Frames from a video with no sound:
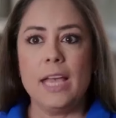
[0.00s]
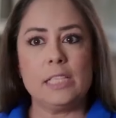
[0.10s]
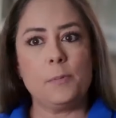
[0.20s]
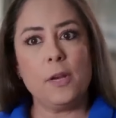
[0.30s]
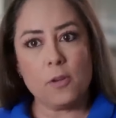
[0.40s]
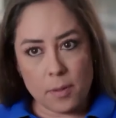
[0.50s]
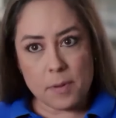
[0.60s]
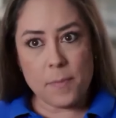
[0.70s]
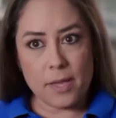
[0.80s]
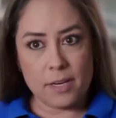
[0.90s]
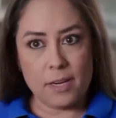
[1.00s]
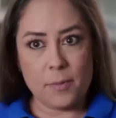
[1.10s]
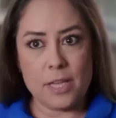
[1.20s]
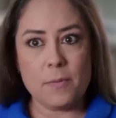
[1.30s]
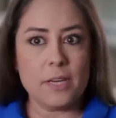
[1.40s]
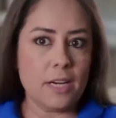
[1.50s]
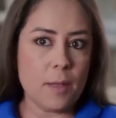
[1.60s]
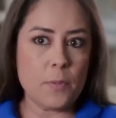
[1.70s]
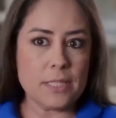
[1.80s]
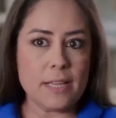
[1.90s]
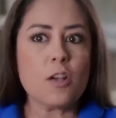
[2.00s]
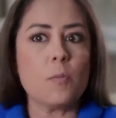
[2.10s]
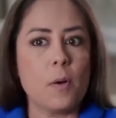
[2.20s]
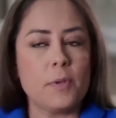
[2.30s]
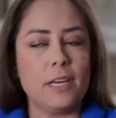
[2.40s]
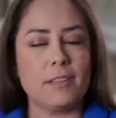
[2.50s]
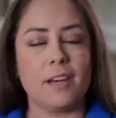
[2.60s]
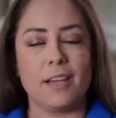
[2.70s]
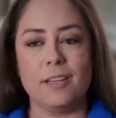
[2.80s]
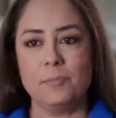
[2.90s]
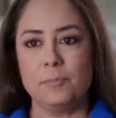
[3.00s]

Espero que a mi padre le vaya bien en la pista como a mí en la entrega.